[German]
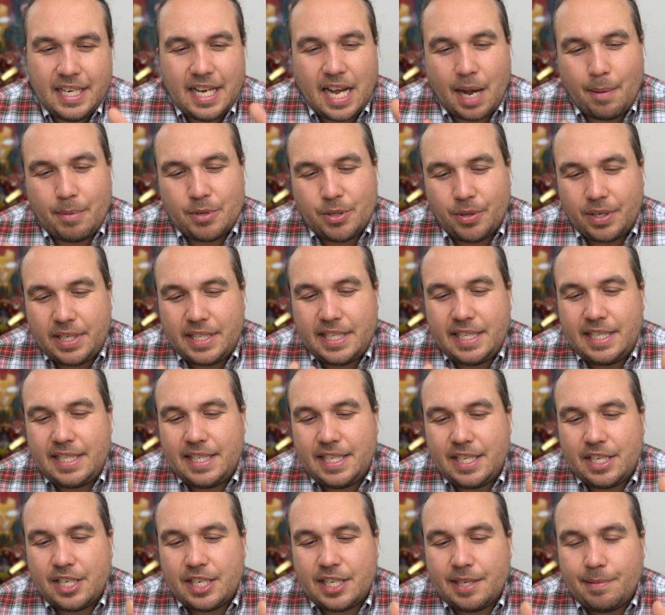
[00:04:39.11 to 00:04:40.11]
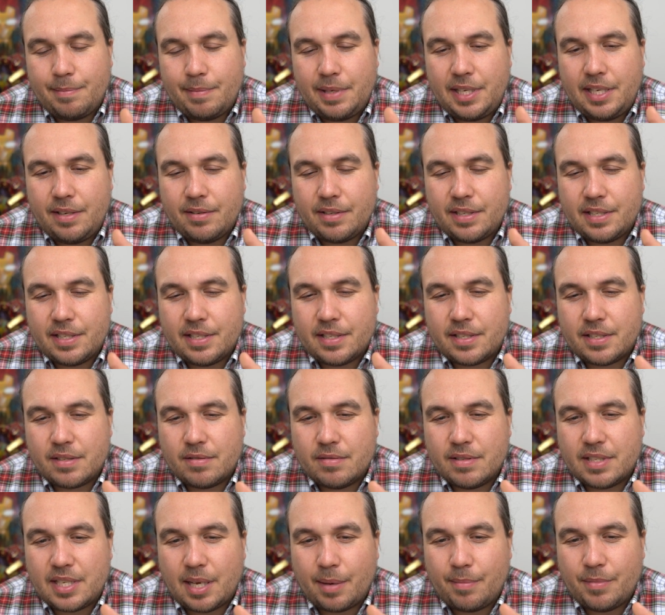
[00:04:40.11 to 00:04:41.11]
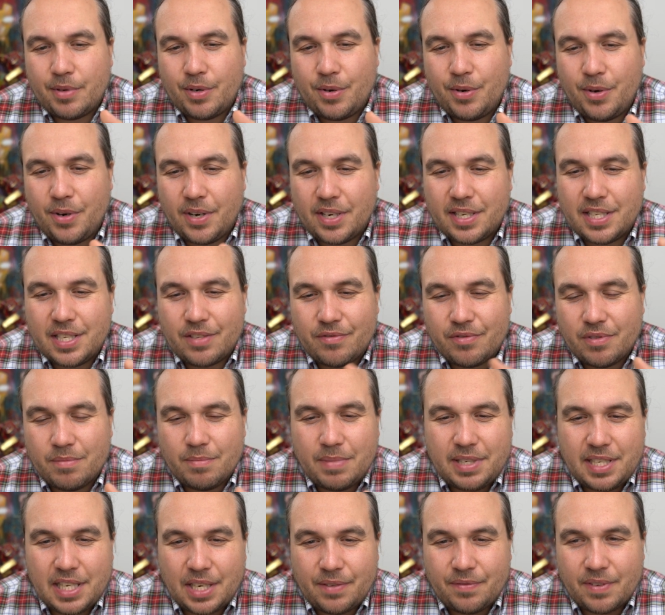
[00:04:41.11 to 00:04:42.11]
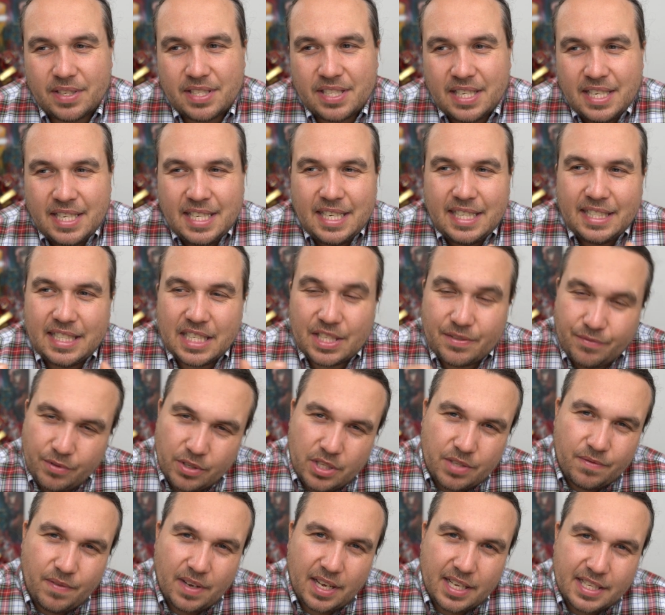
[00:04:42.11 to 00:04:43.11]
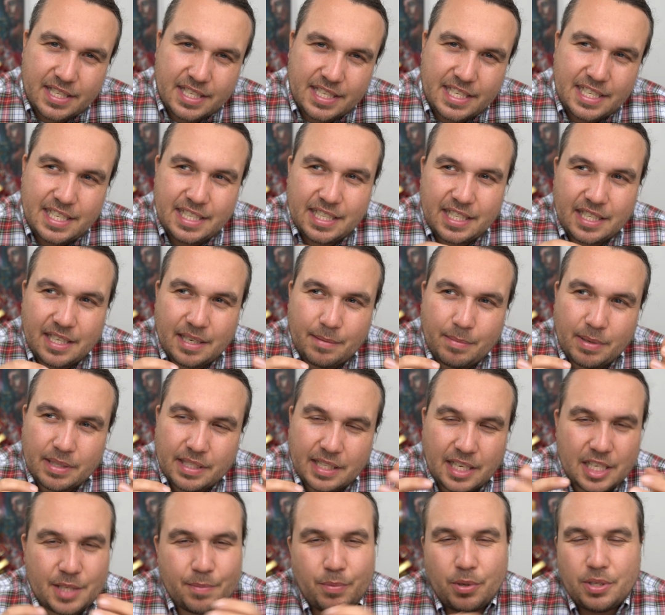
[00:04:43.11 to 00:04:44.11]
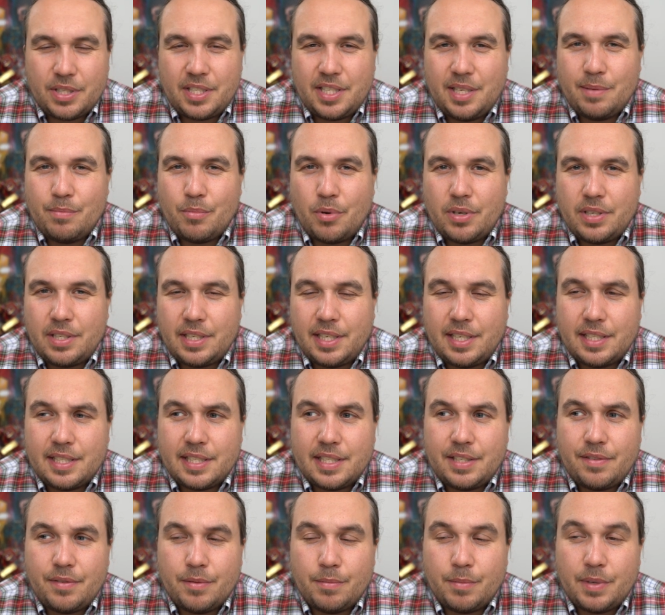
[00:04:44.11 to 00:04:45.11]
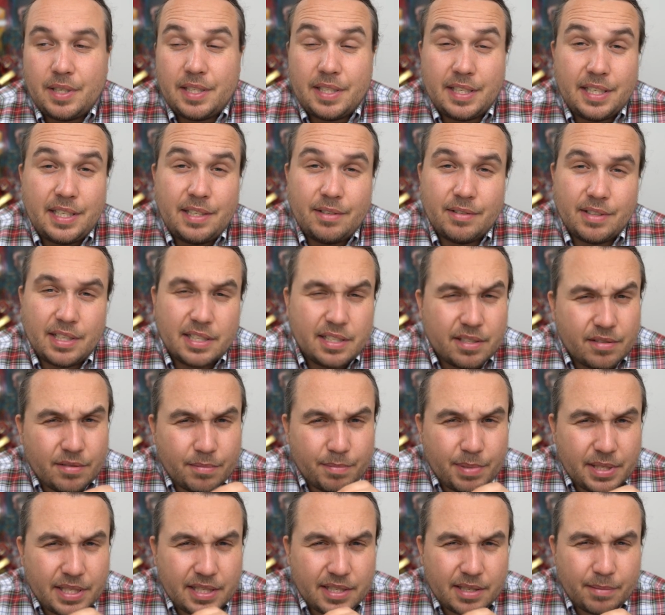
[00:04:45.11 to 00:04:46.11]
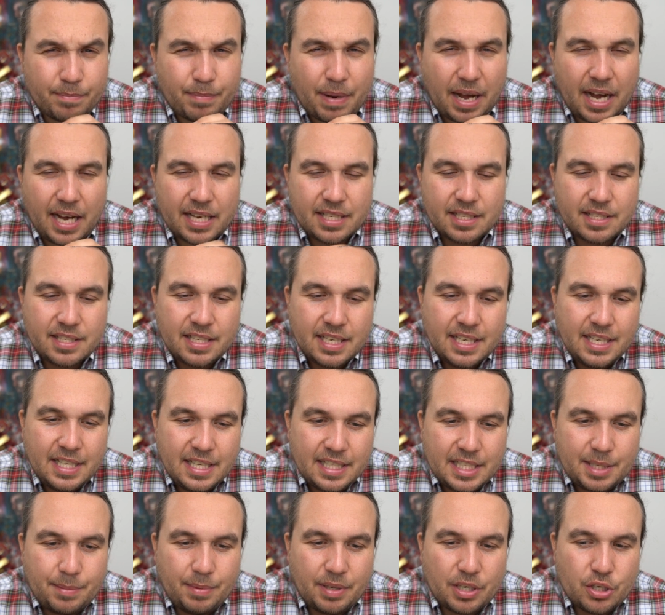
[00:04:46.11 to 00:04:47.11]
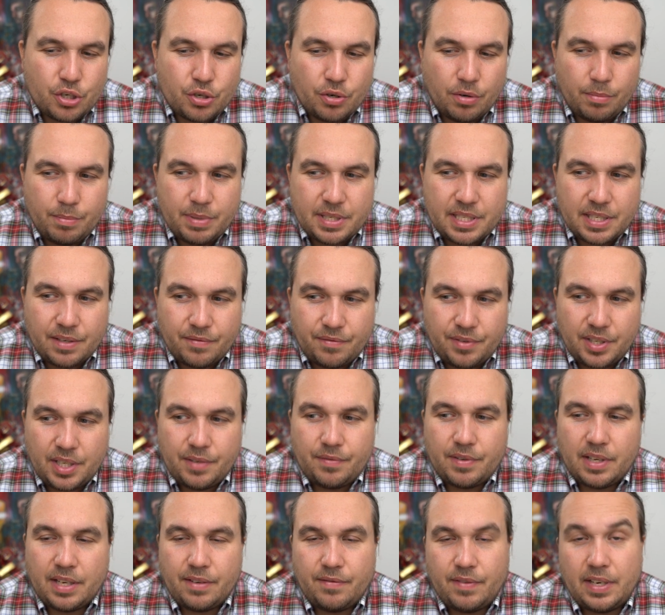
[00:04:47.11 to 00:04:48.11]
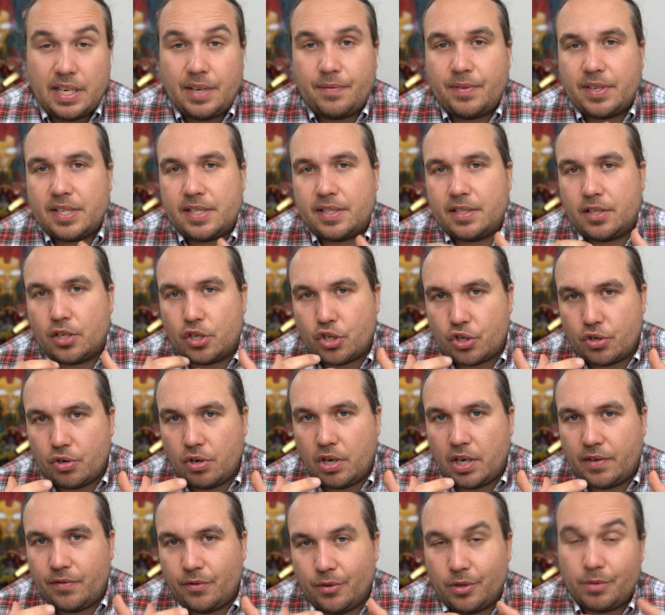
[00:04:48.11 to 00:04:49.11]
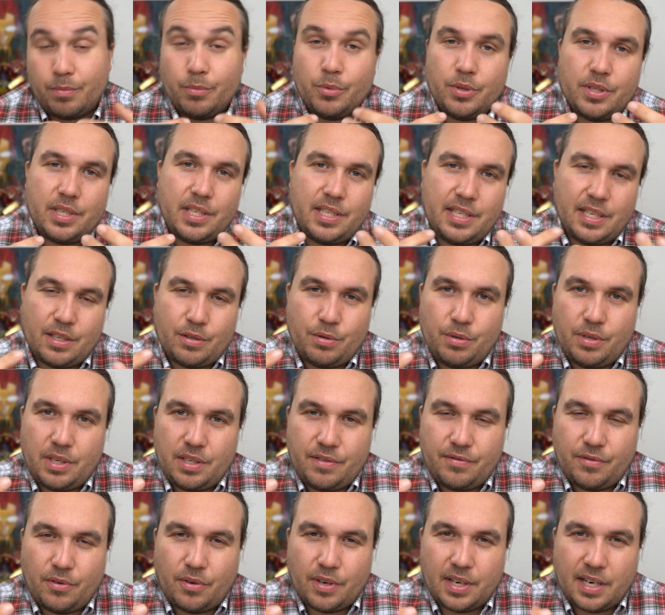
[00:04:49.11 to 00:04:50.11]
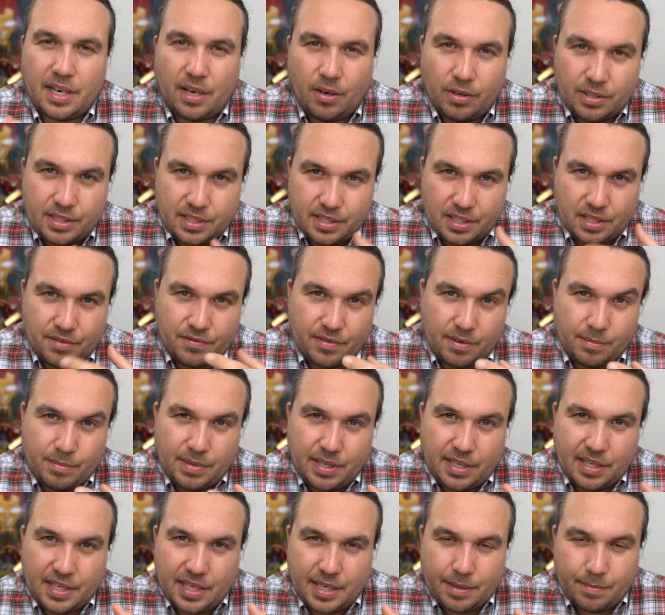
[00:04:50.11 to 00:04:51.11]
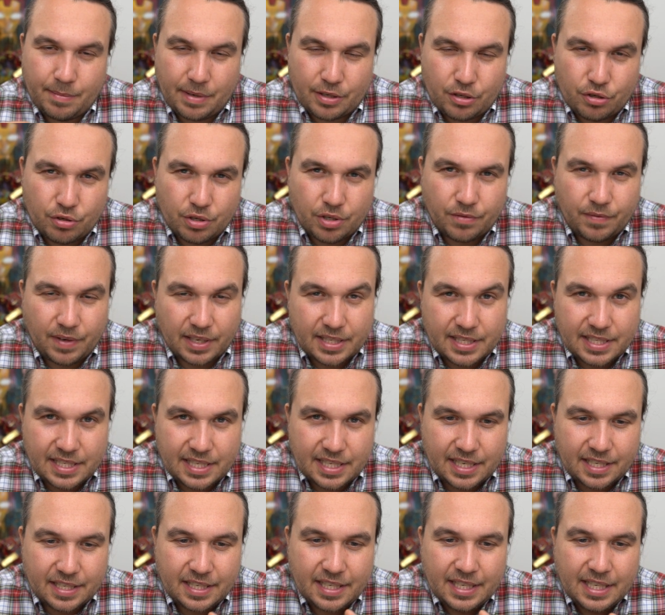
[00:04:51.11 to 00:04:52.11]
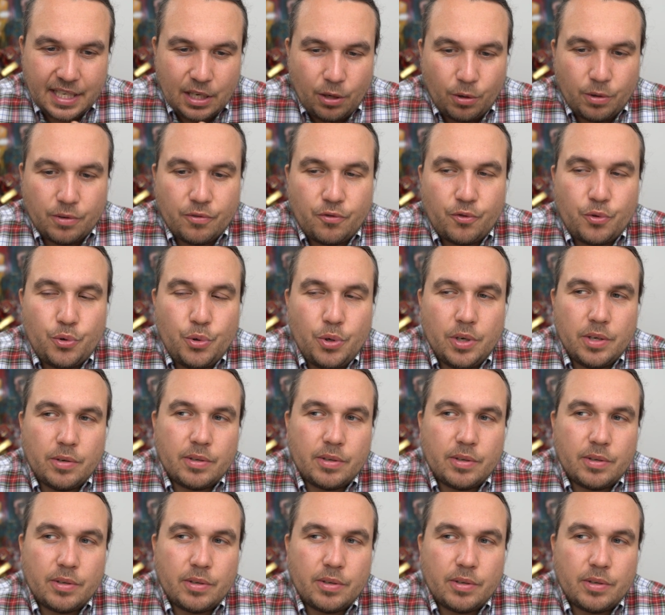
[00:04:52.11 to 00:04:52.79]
Aber so richtig die Chemie, dieses Zusammengehören ist für mich etwas, das wird zwar erzählt, aber transportieren möchte ich es für mich nicht. Und das ist so ein bisschen eine Basis, die mir dann schon ein bisschen fehlt, weil wenn etwas zerstört wird, muss ich natürlich vorher auch dieses Familienleben ein Stück weit sehen und fühlen.